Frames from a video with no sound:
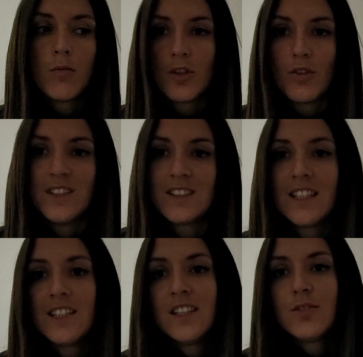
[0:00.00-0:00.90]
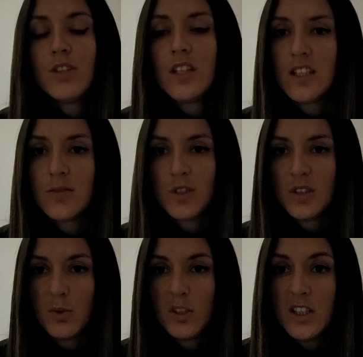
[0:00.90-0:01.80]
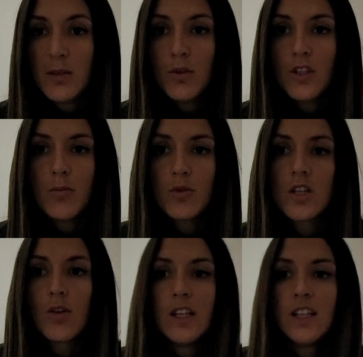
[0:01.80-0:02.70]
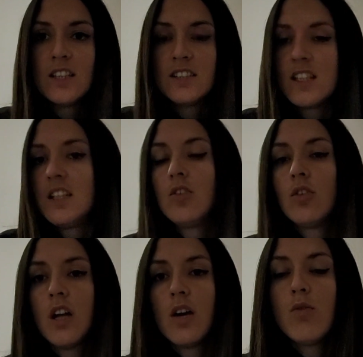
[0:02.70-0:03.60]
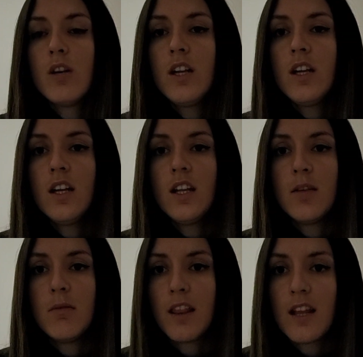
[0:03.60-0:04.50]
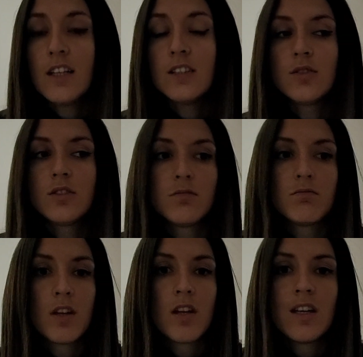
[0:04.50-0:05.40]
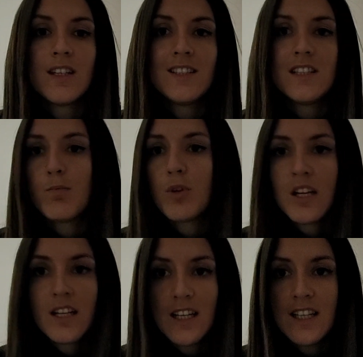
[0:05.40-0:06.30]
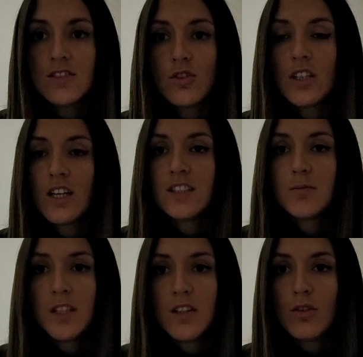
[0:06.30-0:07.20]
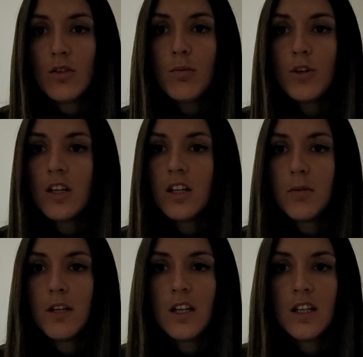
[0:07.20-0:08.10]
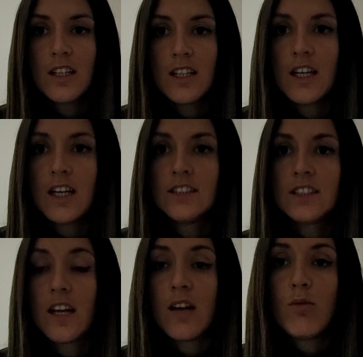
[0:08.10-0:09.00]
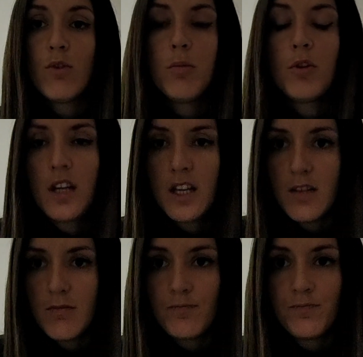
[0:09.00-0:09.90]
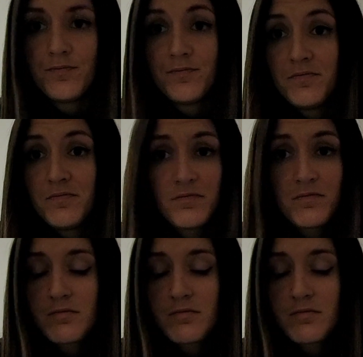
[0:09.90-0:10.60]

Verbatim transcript: bueno, es que es un inglés muy intuitivo, ya hemos dado el inglés técnico en la uni y de verdad que si es por el inglés no tengáis miedo por el nivel que tengáis cada uno porque mm,